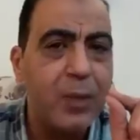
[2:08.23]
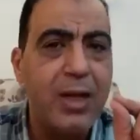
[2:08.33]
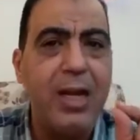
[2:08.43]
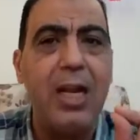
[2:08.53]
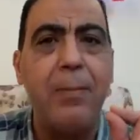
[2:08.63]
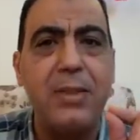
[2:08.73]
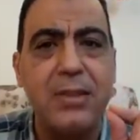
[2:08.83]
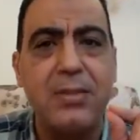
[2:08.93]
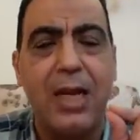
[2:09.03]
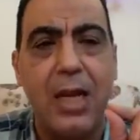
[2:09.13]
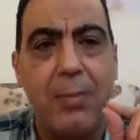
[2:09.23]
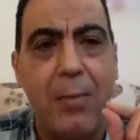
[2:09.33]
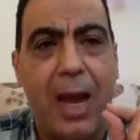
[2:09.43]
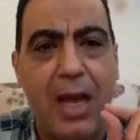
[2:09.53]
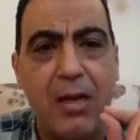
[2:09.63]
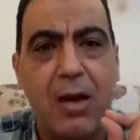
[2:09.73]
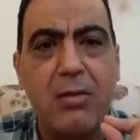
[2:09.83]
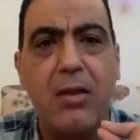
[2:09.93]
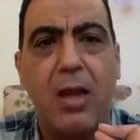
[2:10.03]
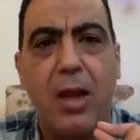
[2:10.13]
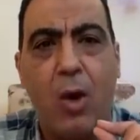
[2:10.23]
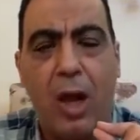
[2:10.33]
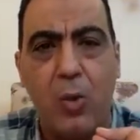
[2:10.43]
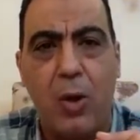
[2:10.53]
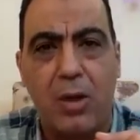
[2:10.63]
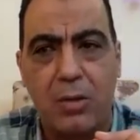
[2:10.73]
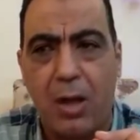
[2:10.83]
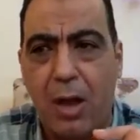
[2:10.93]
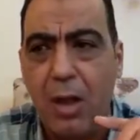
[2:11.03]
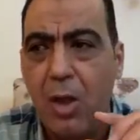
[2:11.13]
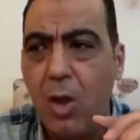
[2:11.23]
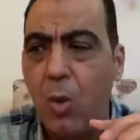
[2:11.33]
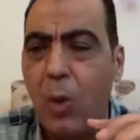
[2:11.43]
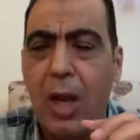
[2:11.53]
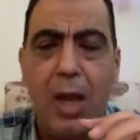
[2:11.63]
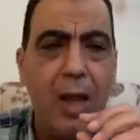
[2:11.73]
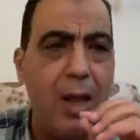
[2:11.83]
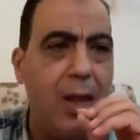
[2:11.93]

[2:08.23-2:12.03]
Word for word: لسيدنا الامام علي رضي الله عنه وارضاه آه،